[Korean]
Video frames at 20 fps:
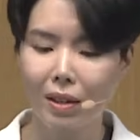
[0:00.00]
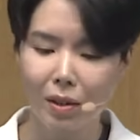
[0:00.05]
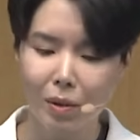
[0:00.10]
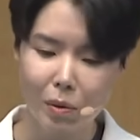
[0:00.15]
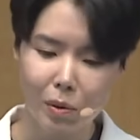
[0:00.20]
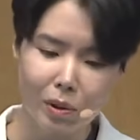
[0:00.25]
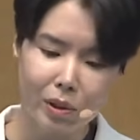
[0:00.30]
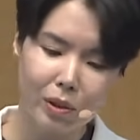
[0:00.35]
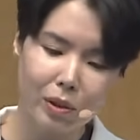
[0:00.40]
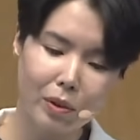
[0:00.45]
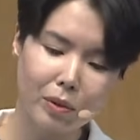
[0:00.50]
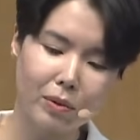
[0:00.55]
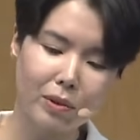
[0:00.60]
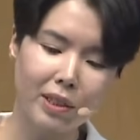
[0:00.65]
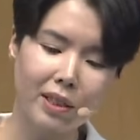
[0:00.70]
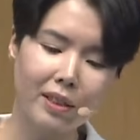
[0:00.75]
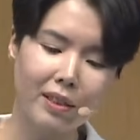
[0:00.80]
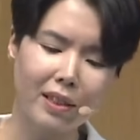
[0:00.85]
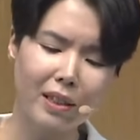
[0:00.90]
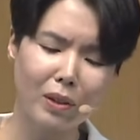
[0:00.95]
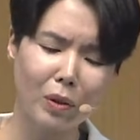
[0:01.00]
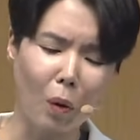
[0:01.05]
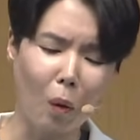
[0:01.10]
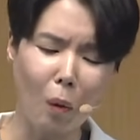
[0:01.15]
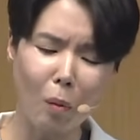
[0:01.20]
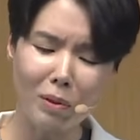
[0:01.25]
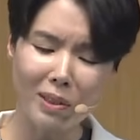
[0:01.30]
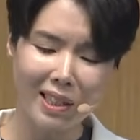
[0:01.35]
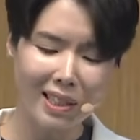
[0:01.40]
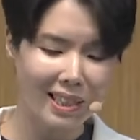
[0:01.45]
오늘도 우리에게
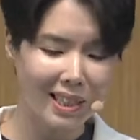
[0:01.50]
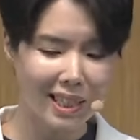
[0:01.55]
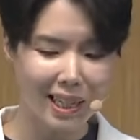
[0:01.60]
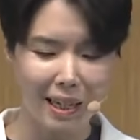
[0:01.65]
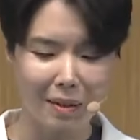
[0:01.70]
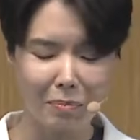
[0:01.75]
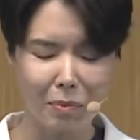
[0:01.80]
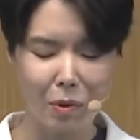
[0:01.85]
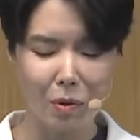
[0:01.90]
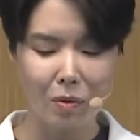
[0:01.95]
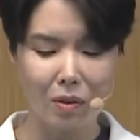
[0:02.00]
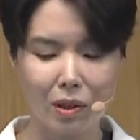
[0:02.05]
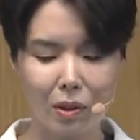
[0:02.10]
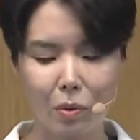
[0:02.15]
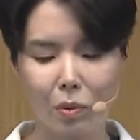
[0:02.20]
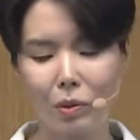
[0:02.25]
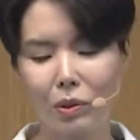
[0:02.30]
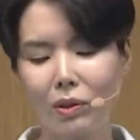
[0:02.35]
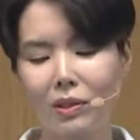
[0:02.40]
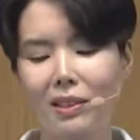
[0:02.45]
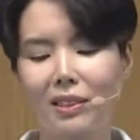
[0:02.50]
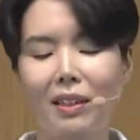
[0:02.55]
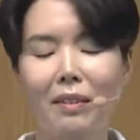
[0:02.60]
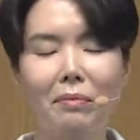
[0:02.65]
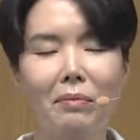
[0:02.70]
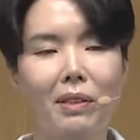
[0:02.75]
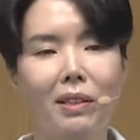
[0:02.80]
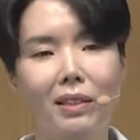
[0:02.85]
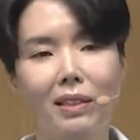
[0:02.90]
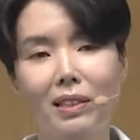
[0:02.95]
너무나 큰 감동과 도전을
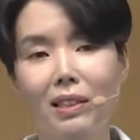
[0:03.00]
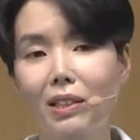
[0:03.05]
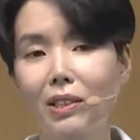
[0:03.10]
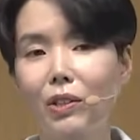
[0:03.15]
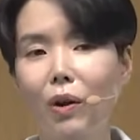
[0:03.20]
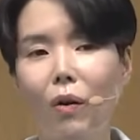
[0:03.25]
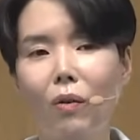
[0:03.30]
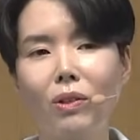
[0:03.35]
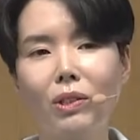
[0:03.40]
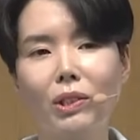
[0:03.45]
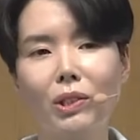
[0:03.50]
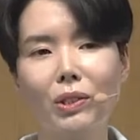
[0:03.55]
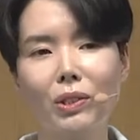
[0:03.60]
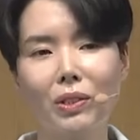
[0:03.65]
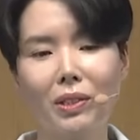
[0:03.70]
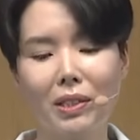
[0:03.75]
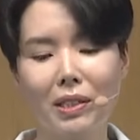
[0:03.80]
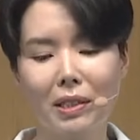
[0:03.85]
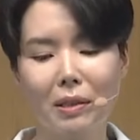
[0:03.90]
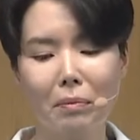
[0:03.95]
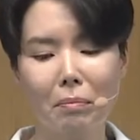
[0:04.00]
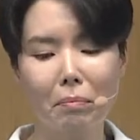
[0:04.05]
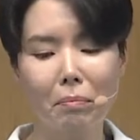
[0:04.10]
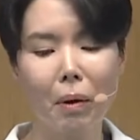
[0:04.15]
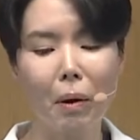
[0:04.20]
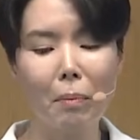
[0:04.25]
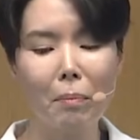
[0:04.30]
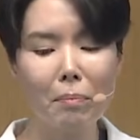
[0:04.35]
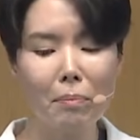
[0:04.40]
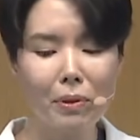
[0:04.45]
남기는 이 영적인
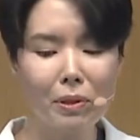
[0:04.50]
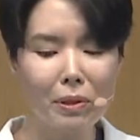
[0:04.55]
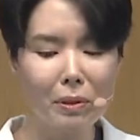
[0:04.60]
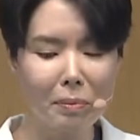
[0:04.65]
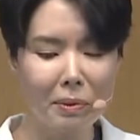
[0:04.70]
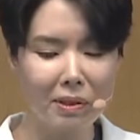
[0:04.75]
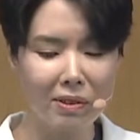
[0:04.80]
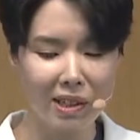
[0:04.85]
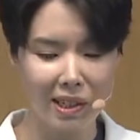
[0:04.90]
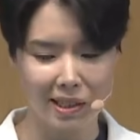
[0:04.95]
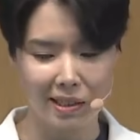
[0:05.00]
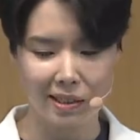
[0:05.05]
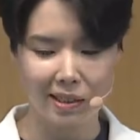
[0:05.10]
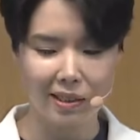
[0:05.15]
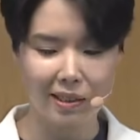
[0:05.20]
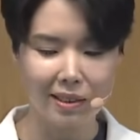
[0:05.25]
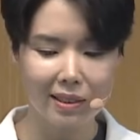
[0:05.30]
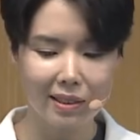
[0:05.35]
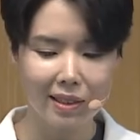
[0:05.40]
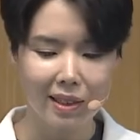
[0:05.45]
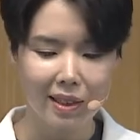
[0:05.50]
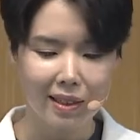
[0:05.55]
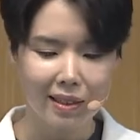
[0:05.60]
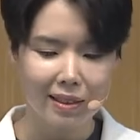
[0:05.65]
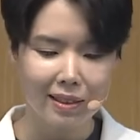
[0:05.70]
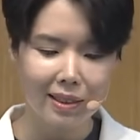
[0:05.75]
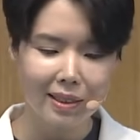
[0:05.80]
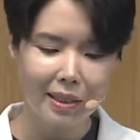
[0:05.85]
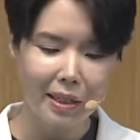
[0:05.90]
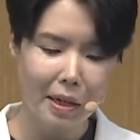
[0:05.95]
범블비와 같은
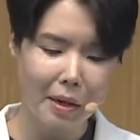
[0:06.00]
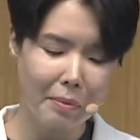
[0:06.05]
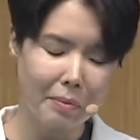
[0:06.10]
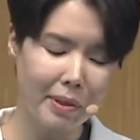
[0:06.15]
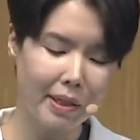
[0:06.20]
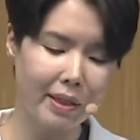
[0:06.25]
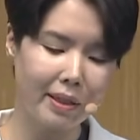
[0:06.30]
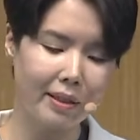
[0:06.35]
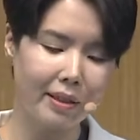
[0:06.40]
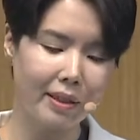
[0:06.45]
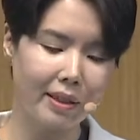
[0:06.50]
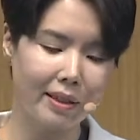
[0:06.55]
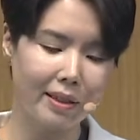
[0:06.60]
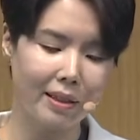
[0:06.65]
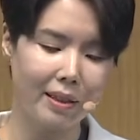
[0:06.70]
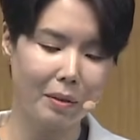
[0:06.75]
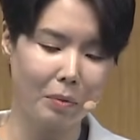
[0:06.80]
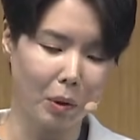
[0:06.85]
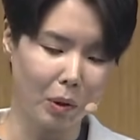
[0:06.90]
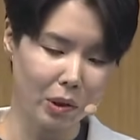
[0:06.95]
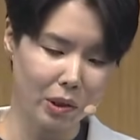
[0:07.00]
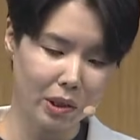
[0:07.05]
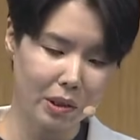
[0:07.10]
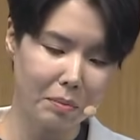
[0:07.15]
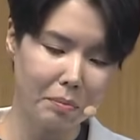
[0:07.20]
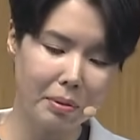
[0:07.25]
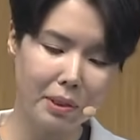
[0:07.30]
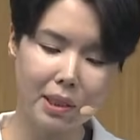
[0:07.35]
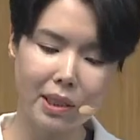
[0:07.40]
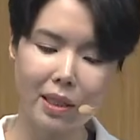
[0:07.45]
느헤미야의
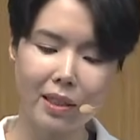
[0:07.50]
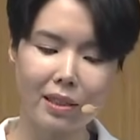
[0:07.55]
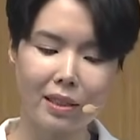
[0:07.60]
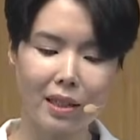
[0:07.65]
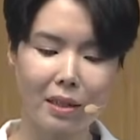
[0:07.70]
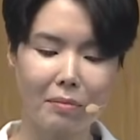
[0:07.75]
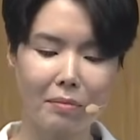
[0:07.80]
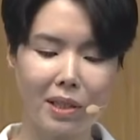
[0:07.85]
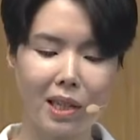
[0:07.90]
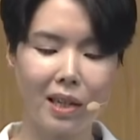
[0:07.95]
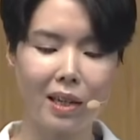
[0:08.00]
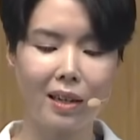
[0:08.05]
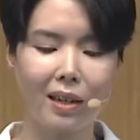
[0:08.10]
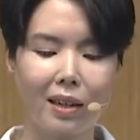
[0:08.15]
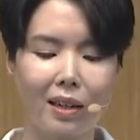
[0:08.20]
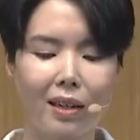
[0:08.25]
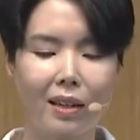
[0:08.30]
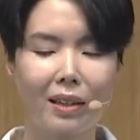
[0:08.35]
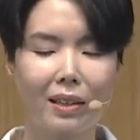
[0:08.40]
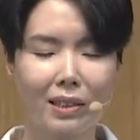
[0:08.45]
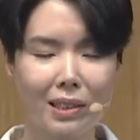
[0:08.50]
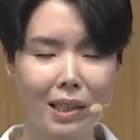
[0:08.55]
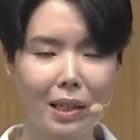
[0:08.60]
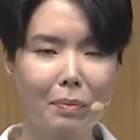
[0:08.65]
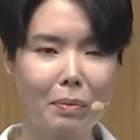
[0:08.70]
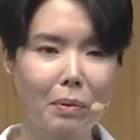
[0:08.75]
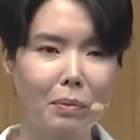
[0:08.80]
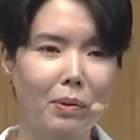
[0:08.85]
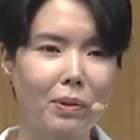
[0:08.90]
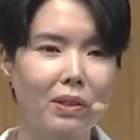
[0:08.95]
멋진 비상을 함께
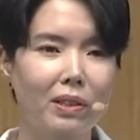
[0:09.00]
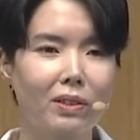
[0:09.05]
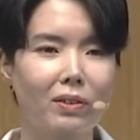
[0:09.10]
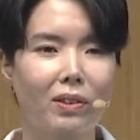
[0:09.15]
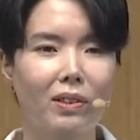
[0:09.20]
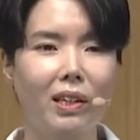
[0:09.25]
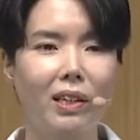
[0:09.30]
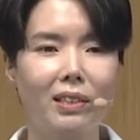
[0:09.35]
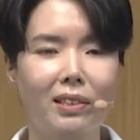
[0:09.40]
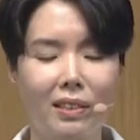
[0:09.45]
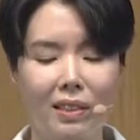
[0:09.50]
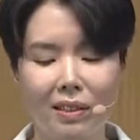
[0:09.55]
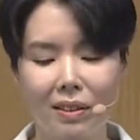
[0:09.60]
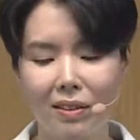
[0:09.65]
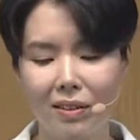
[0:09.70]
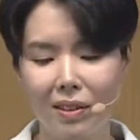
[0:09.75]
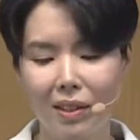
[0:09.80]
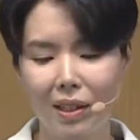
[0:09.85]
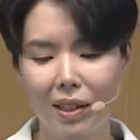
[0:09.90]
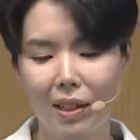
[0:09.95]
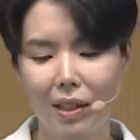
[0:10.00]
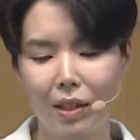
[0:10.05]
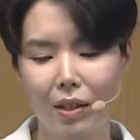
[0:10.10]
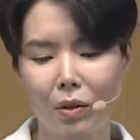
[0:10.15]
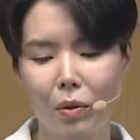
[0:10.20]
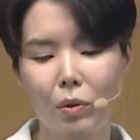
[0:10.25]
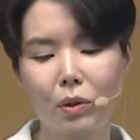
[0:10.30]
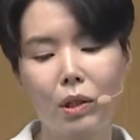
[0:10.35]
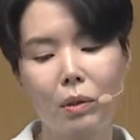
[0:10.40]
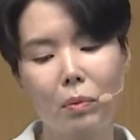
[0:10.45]
살펴보기를 원하는데요,
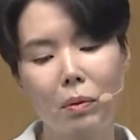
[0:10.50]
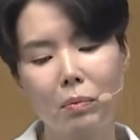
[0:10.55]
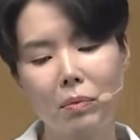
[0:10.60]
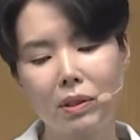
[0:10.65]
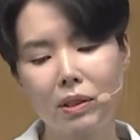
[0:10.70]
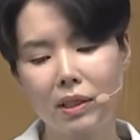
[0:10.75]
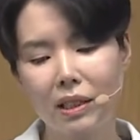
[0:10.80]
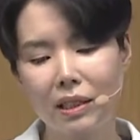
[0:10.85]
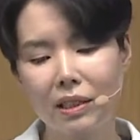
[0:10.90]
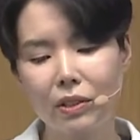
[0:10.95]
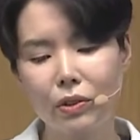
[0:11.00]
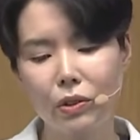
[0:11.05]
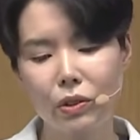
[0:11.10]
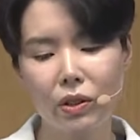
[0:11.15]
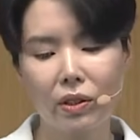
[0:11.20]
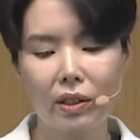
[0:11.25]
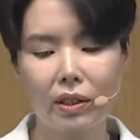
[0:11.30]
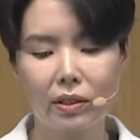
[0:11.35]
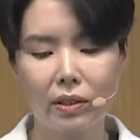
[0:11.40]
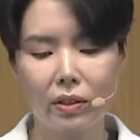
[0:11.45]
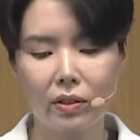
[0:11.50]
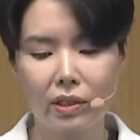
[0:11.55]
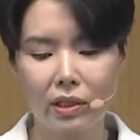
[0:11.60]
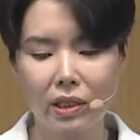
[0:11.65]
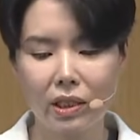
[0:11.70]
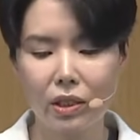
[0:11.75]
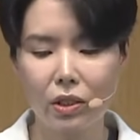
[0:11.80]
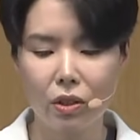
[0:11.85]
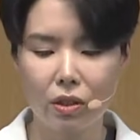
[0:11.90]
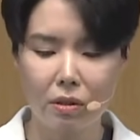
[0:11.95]
오늘 보면 일 절에서
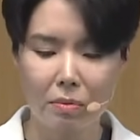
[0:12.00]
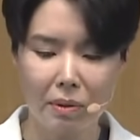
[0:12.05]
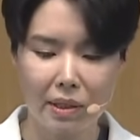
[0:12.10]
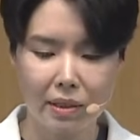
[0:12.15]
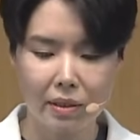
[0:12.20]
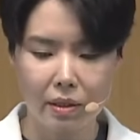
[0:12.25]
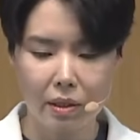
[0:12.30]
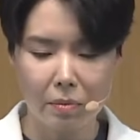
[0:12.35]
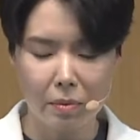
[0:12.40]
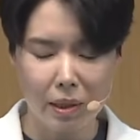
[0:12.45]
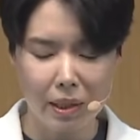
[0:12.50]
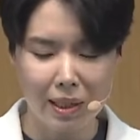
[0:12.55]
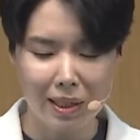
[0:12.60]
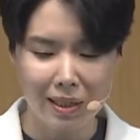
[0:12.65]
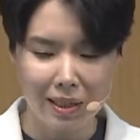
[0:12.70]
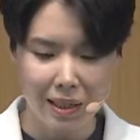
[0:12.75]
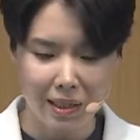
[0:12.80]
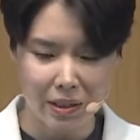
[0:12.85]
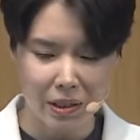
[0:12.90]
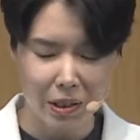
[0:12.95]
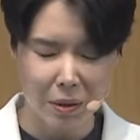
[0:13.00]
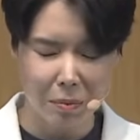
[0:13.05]
이 절 말씀을 같이